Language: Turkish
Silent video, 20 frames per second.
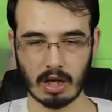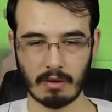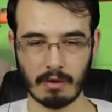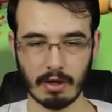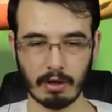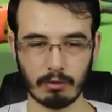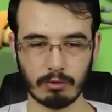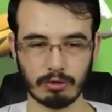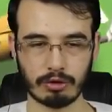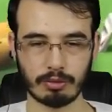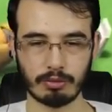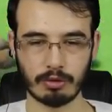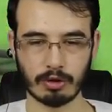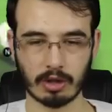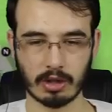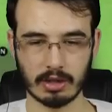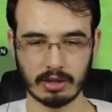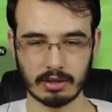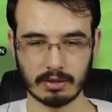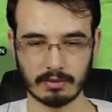Havaya
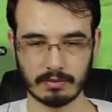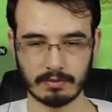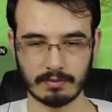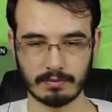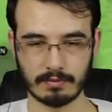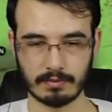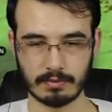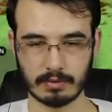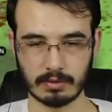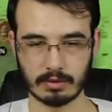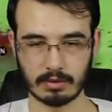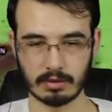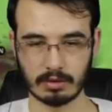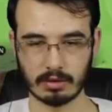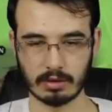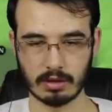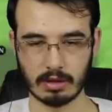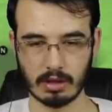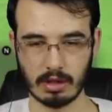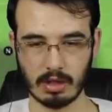uçmuyorlar.
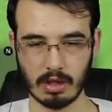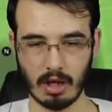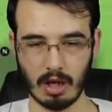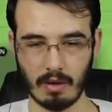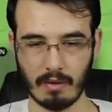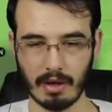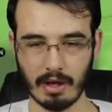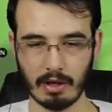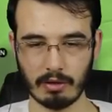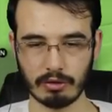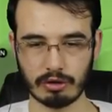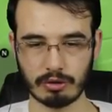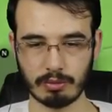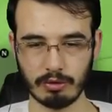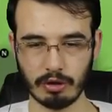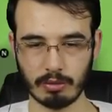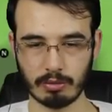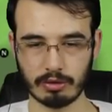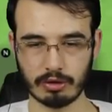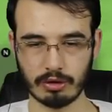Havaya
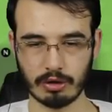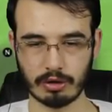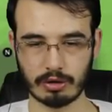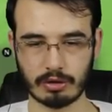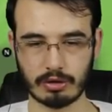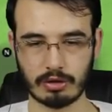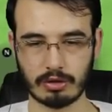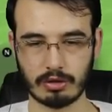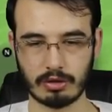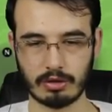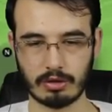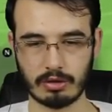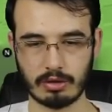uçmuyor musunuz?